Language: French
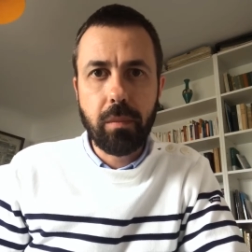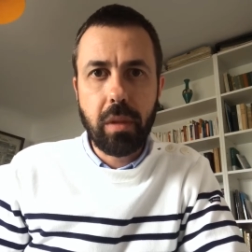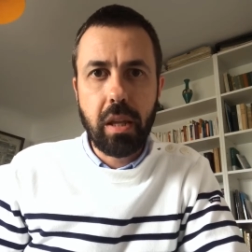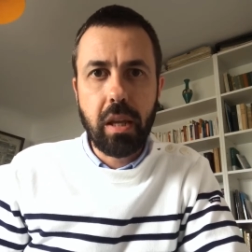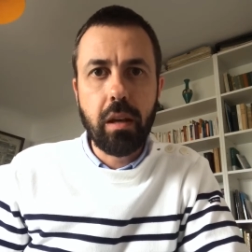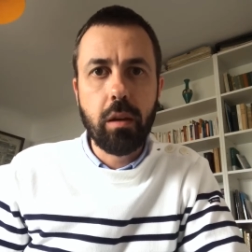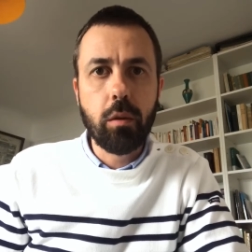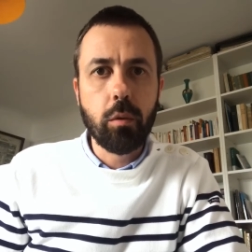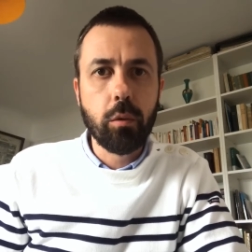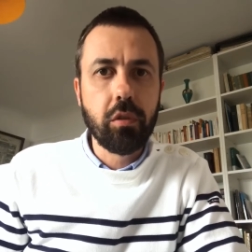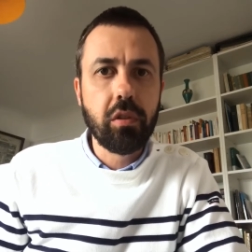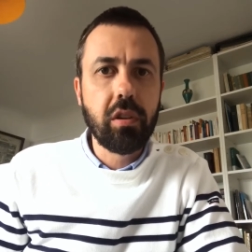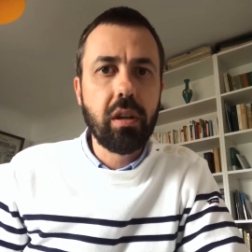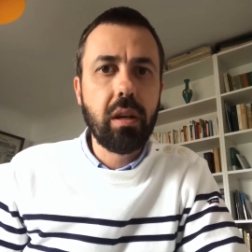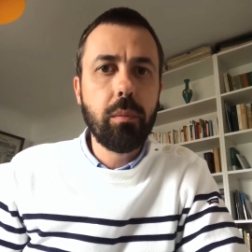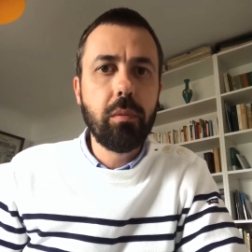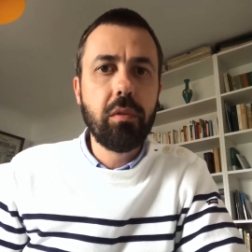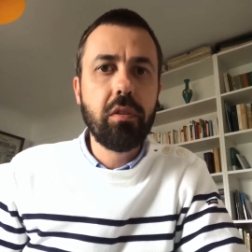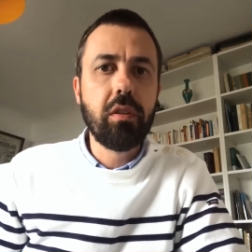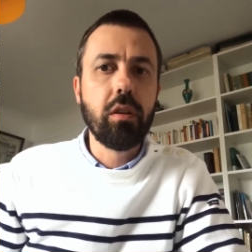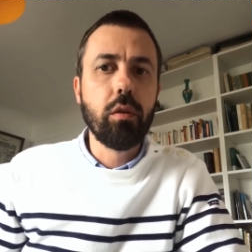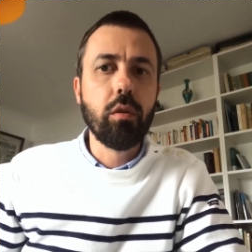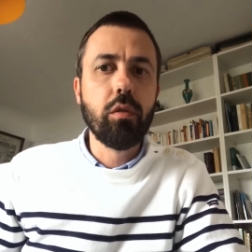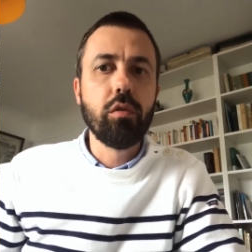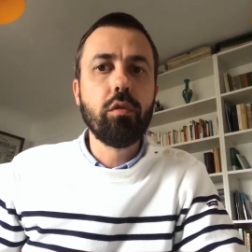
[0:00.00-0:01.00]
et concept,
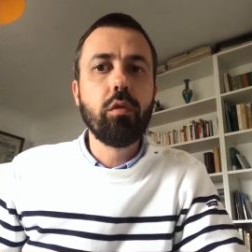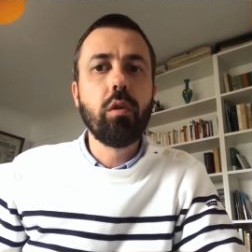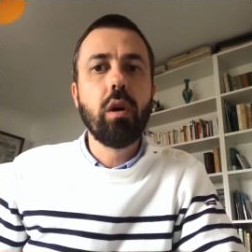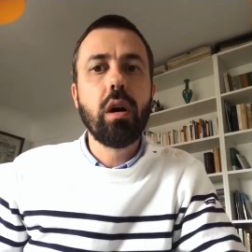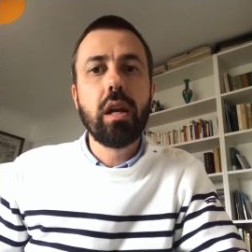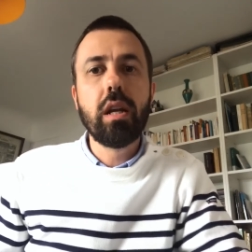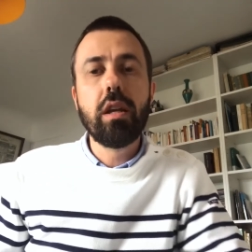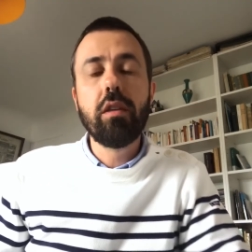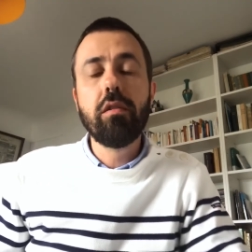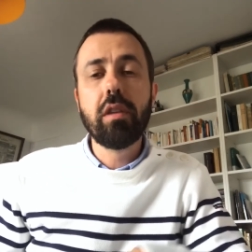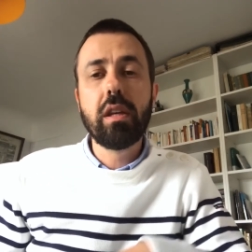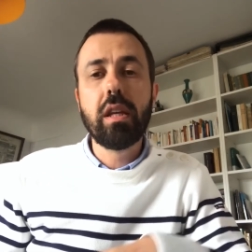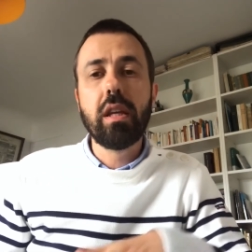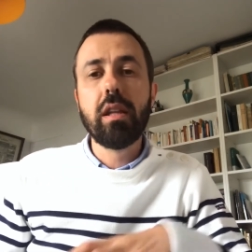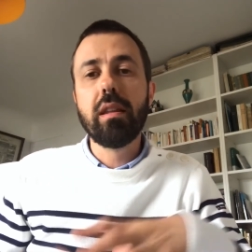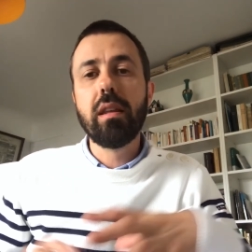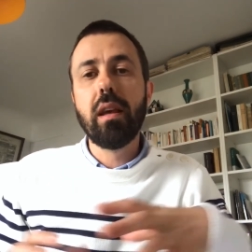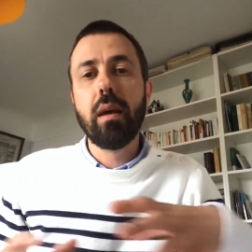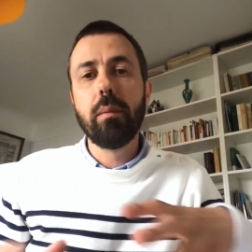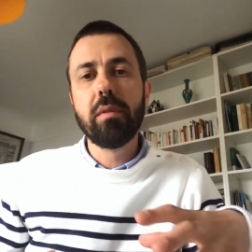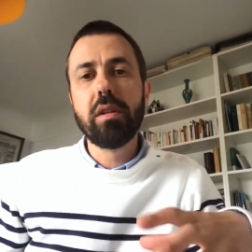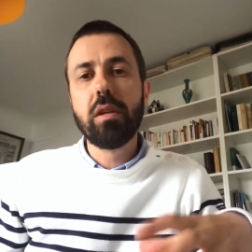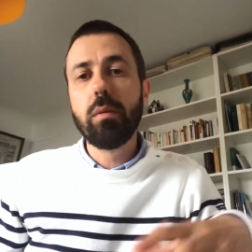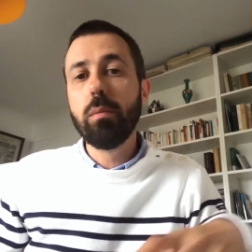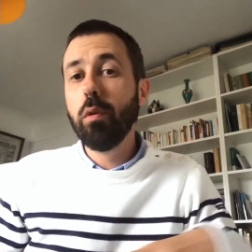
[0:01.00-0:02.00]
c'est devenu un livre qui était
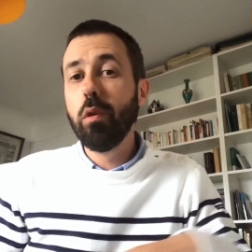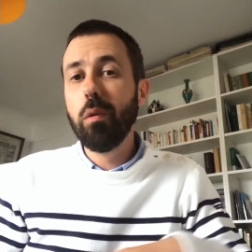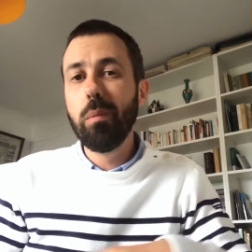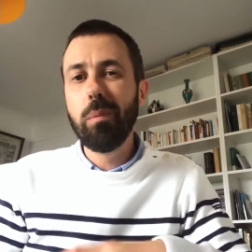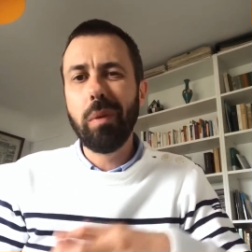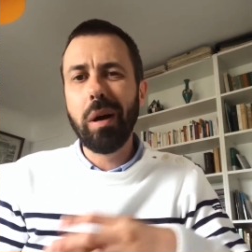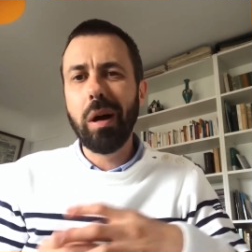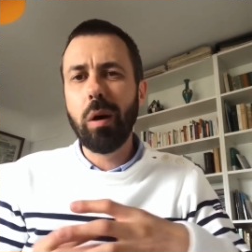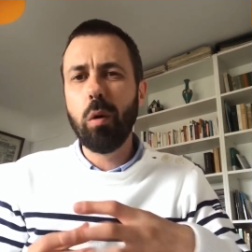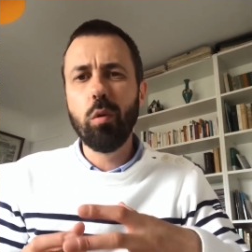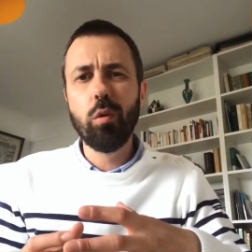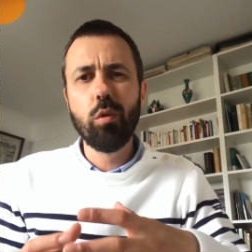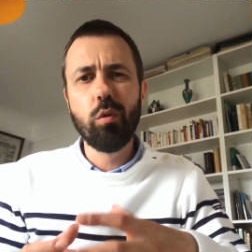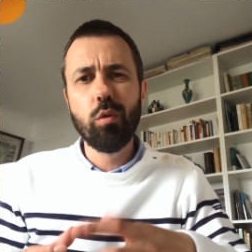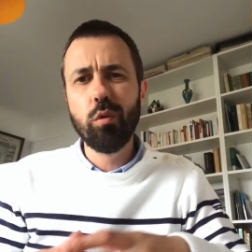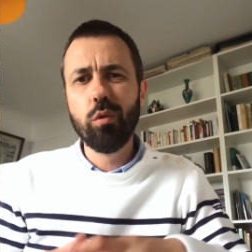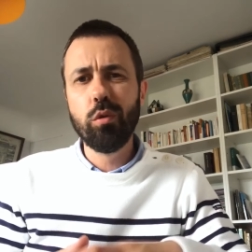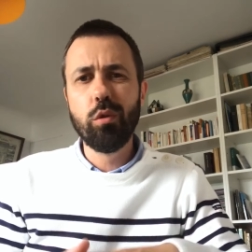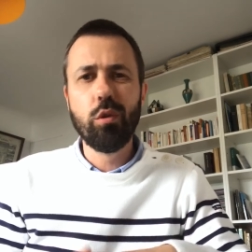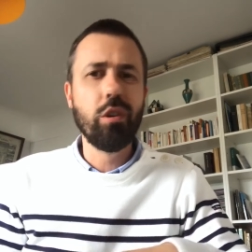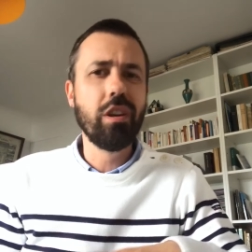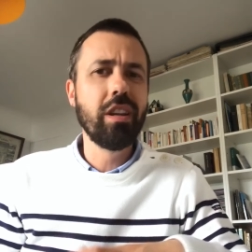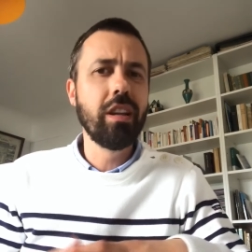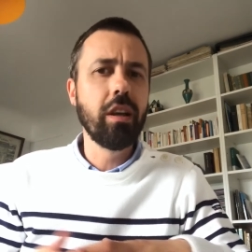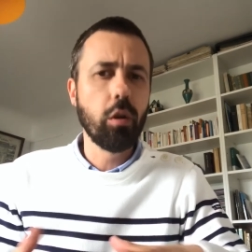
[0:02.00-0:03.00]
un petit peu le parangon
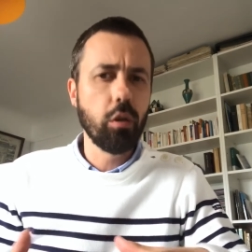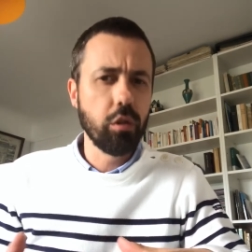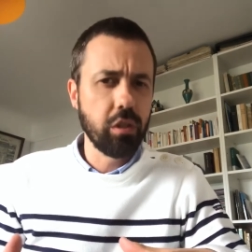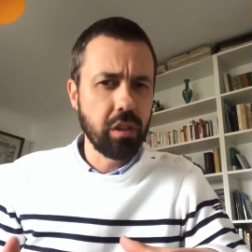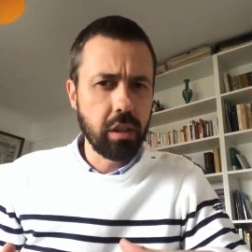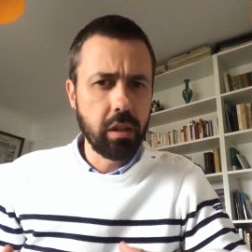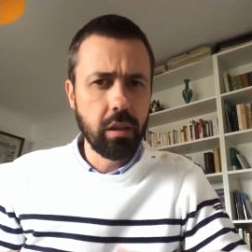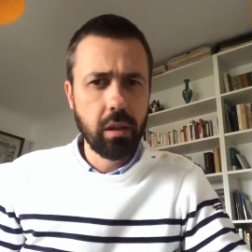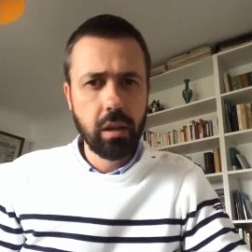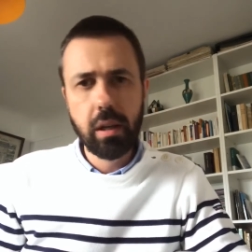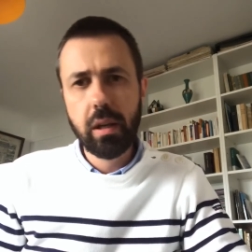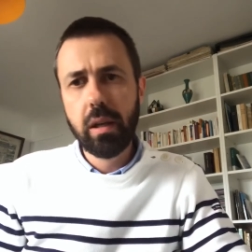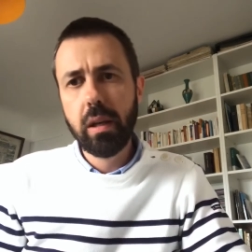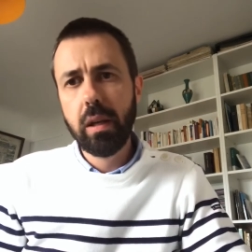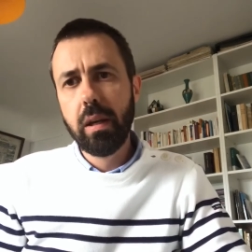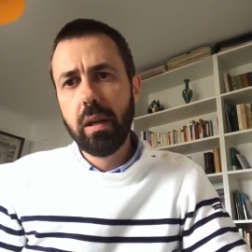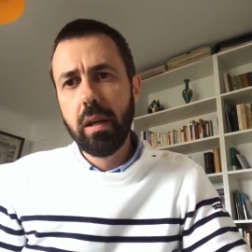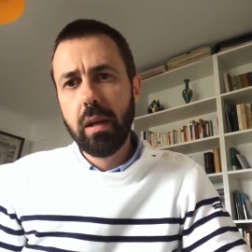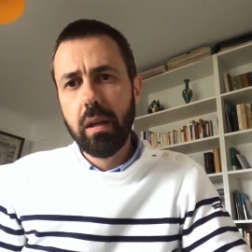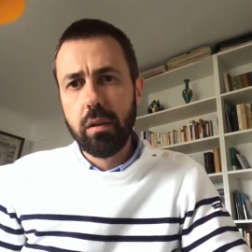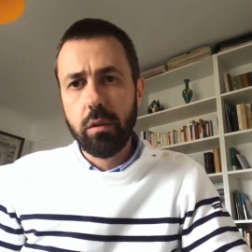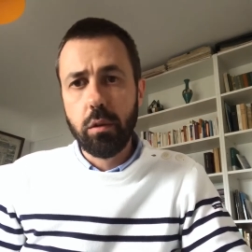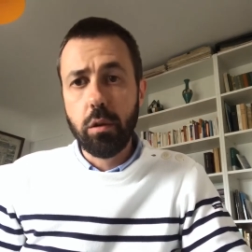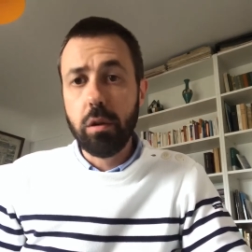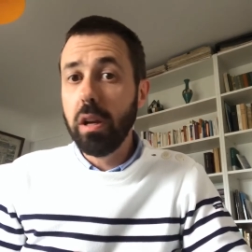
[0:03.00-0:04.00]
de l'ironie,
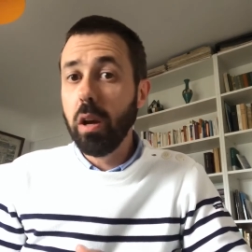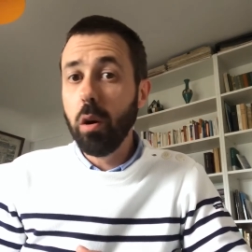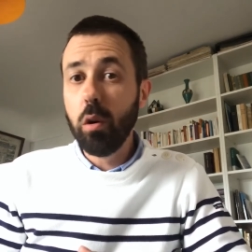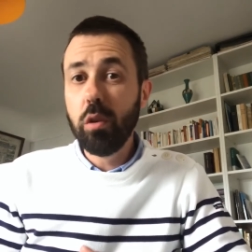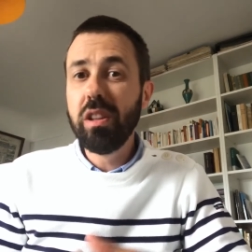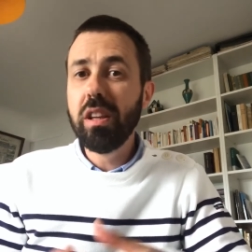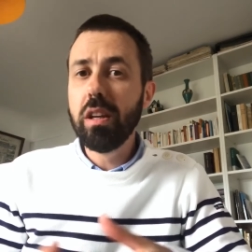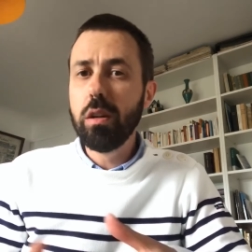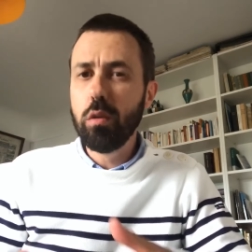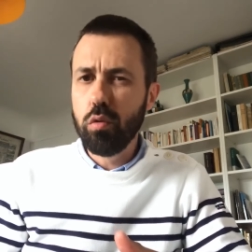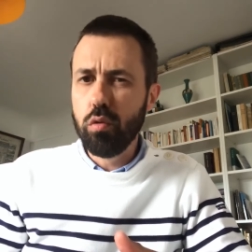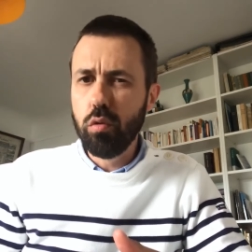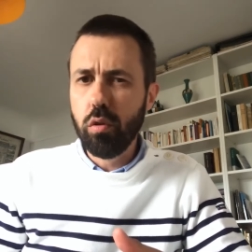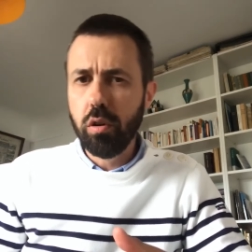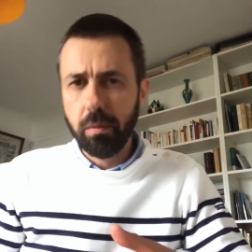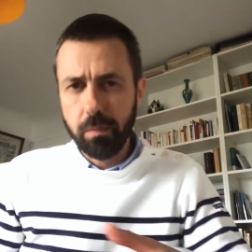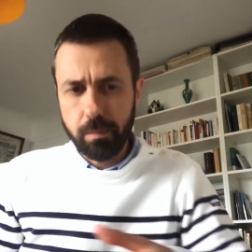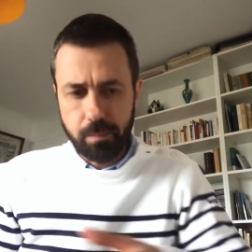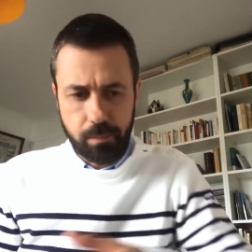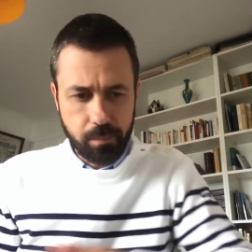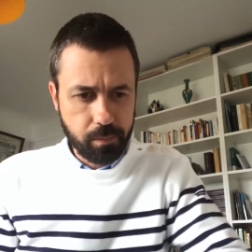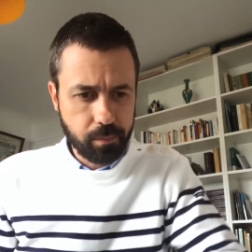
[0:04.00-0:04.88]
de l'ironie cool.